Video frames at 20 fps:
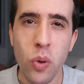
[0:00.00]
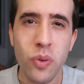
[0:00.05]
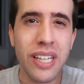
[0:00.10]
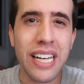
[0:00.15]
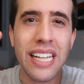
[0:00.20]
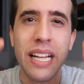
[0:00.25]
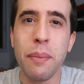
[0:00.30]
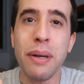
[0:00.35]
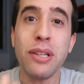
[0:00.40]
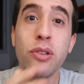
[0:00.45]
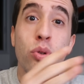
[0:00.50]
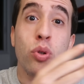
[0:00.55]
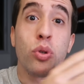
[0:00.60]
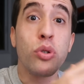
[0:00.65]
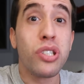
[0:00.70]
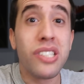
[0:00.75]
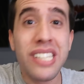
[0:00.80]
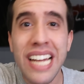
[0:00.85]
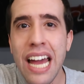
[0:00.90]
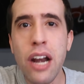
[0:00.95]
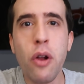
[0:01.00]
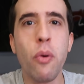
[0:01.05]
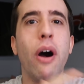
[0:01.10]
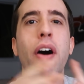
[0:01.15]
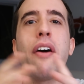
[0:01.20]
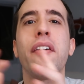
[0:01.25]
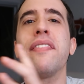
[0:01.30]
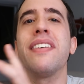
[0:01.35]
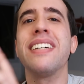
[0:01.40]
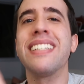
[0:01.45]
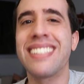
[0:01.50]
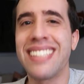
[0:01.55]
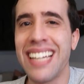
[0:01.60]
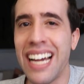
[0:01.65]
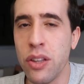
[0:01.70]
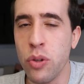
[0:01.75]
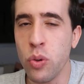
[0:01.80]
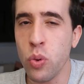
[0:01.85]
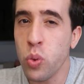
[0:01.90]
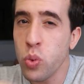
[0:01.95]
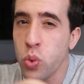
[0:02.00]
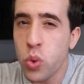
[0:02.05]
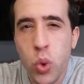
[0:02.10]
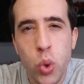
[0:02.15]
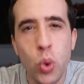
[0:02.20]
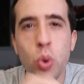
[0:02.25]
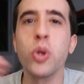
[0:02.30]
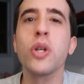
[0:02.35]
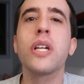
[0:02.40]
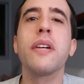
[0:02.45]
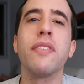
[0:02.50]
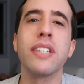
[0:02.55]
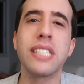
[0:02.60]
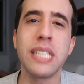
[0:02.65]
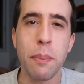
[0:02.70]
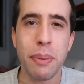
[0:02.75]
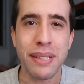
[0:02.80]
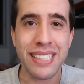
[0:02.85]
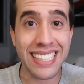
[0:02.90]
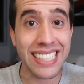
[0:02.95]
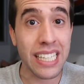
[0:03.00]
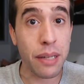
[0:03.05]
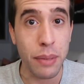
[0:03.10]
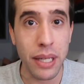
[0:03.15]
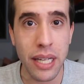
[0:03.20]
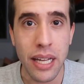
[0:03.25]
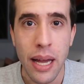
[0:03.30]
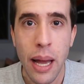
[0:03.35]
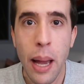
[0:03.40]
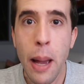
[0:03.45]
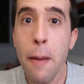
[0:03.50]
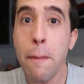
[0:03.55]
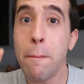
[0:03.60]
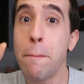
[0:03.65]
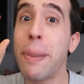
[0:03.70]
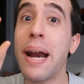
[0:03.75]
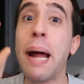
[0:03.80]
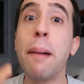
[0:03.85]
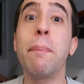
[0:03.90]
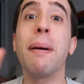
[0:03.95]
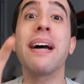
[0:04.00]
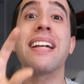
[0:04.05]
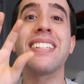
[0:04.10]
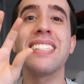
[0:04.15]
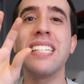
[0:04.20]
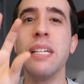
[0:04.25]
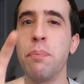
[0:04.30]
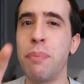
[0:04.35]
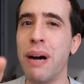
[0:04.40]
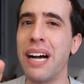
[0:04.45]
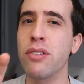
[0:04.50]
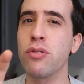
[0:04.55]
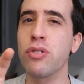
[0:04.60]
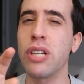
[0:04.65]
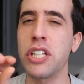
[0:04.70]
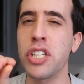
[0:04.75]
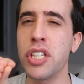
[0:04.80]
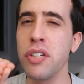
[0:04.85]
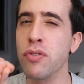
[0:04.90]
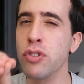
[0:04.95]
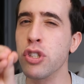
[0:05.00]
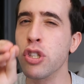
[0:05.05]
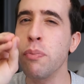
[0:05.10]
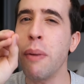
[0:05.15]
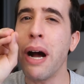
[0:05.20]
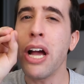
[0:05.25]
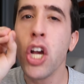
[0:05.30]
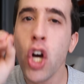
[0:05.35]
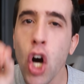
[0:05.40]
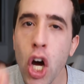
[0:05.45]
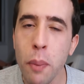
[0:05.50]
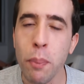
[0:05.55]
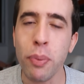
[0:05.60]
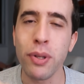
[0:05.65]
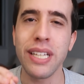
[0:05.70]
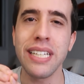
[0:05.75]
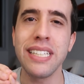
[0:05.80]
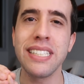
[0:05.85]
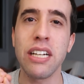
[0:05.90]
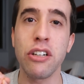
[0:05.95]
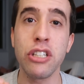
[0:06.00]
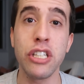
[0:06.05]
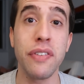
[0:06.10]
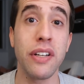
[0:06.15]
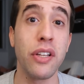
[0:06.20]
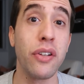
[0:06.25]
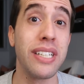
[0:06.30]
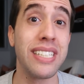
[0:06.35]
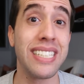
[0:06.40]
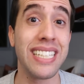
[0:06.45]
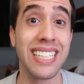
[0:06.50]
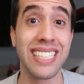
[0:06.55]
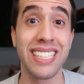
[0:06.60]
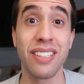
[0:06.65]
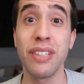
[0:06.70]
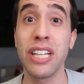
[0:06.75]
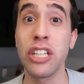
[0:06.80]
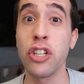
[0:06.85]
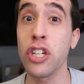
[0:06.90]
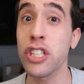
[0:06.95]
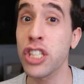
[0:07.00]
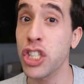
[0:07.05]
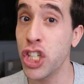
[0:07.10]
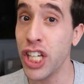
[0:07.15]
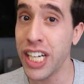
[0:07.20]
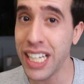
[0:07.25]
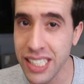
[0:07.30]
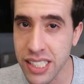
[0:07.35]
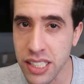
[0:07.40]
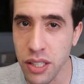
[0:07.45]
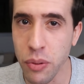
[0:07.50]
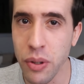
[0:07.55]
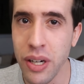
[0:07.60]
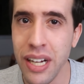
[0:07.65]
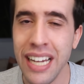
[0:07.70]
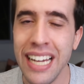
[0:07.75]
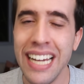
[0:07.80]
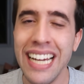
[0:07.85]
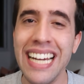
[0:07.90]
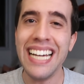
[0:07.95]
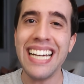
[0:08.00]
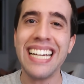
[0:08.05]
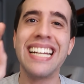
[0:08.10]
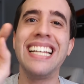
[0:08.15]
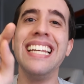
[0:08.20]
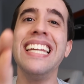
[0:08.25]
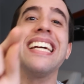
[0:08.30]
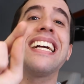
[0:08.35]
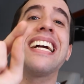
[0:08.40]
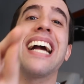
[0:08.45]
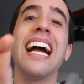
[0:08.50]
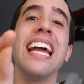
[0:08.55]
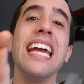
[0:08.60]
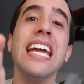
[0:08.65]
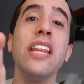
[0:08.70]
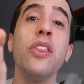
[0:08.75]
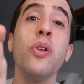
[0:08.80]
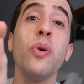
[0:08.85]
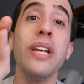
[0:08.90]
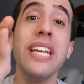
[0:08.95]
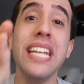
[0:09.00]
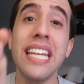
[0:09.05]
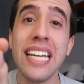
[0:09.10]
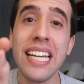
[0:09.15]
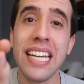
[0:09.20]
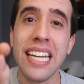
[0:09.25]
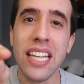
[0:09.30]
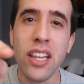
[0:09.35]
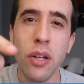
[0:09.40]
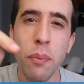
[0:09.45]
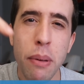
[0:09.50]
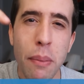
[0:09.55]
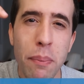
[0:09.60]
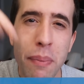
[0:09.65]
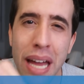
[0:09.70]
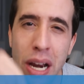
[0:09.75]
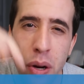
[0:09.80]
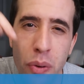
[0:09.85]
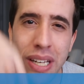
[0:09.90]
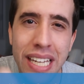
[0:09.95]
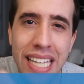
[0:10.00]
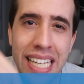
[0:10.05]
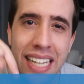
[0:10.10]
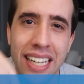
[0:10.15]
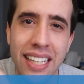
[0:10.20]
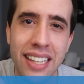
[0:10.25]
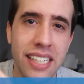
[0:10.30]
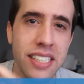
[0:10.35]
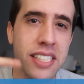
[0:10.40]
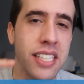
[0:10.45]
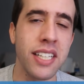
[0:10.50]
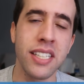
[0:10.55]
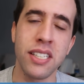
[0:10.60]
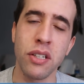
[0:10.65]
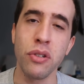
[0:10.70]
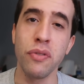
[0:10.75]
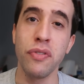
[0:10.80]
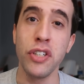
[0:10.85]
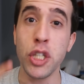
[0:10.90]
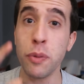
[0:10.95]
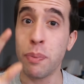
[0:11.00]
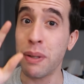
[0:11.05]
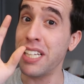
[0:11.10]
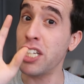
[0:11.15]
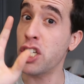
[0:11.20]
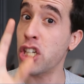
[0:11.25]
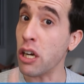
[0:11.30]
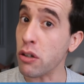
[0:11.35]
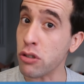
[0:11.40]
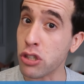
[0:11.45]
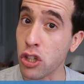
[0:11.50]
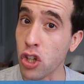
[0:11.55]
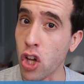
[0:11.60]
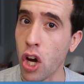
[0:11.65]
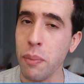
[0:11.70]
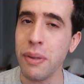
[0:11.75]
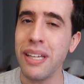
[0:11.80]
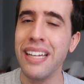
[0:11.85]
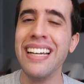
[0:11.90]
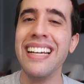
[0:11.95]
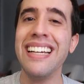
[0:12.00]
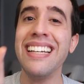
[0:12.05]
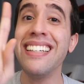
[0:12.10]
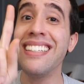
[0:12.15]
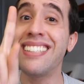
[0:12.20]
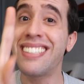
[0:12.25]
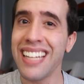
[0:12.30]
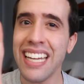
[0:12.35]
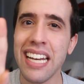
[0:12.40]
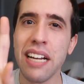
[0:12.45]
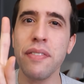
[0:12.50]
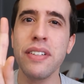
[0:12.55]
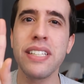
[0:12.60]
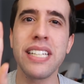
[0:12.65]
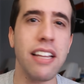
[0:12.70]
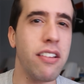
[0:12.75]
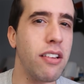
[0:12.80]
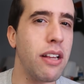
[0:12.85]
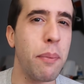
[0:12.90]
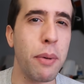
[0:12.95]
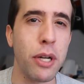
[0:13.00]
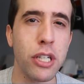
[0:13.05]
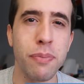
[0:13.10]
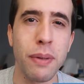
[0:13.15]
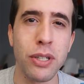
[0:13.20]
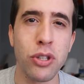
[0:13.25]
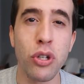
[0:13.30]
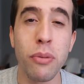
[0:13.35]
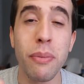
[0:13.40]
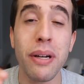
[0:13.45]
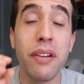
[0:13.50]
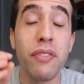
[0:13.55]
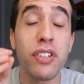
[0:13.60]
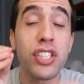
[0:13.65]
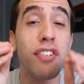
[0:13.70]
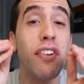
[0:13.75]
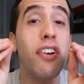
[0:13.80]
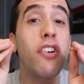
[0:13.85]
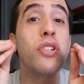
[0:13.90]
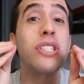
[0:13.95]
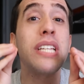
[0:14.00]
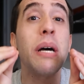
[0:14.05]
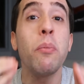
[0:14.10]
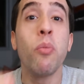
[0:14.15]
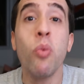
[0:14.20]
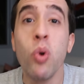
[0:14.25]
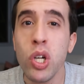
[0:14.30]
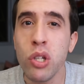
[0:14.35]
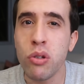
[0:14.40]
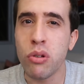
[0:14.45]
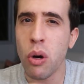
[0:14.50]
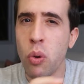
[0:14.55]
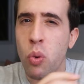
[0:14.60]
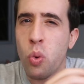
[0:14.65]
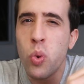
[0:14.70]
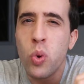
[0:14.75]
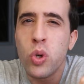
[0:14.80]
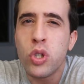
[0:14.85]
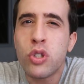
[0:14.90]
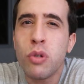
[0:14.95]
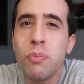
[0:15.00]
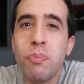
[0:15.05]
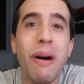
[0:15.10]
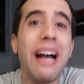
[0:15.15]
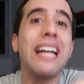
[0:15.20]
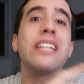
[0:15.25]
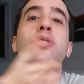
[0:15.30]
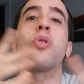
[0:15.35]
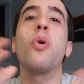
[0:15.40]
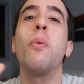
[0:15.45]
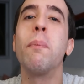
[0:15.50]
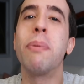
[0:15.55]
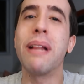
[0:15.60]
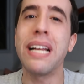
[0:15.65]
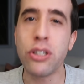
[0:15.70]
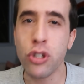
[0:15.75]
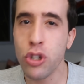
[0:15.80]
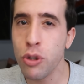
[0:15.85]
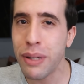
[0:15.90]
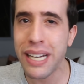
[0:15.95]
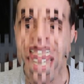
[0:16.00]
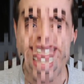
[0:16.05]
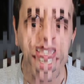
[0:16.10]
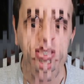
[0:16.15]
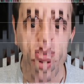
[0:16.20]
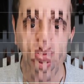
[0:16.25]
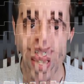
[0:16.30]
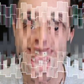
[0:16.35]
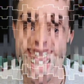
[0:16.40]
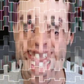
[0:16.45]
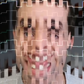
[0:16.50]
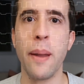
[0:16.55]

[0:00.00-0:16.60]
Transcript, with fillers: Um treinamento do zero ao avançado com tudo o que você precisa saber para participar dos ativos com maior potencial de valorização da nossa geração. Clica aí no link, no primeiro link na descrição do vídeo para deixar o seu nome e ser avisado da próxima turma que você vai gostar muito. É o curso mais completo do Brasil.